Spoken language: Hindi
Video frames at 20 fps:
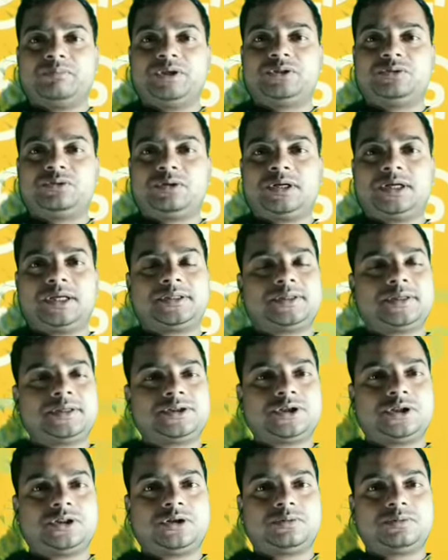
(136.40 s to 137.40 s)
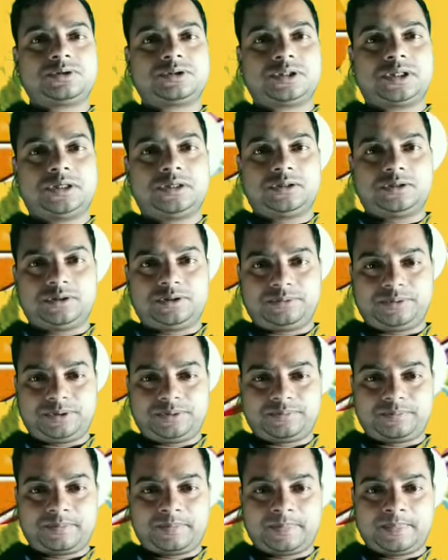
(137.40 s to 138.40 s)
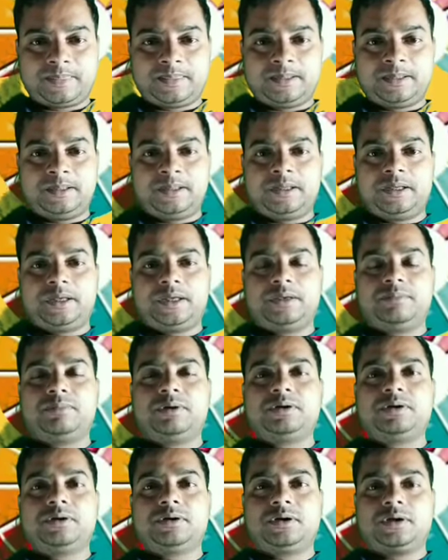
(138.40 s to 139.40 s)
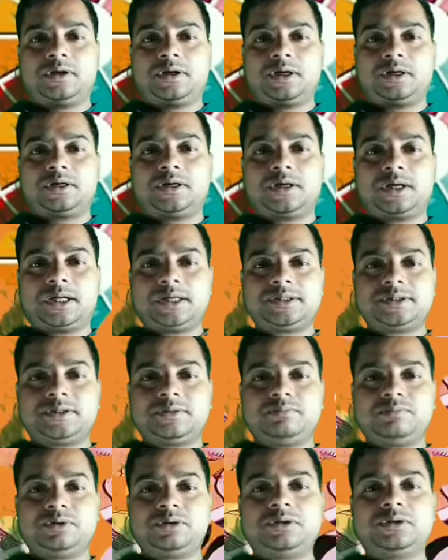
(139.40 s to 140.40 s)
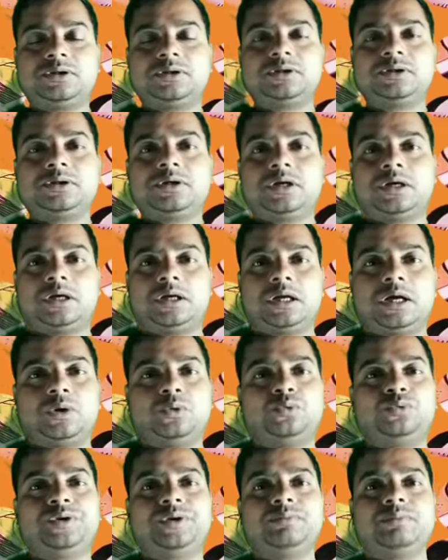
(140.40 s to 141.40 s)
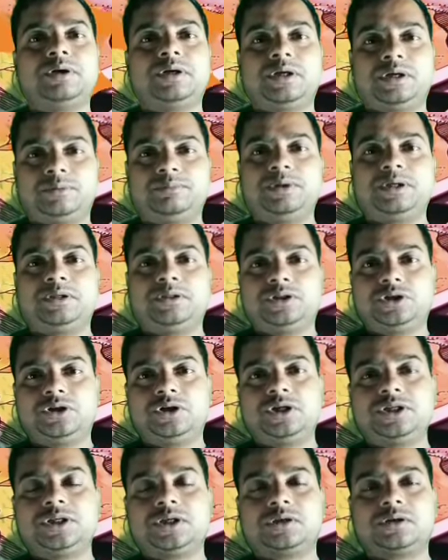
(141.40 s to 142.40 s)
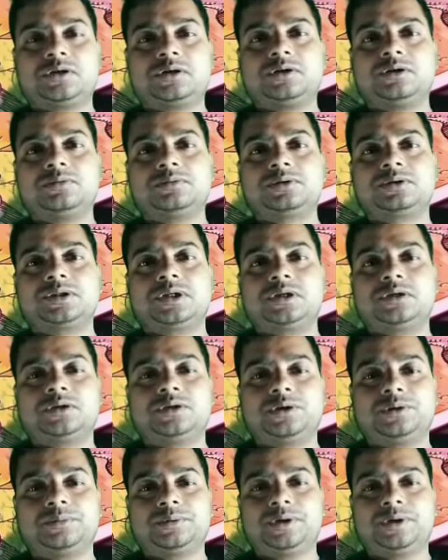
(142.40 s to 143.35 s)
मिथुन राशि चंद्र अवस्थान एवं कर्कट राशि बुद्ध राहु एवं रवि तीनो जाक ग्रह अवस्थान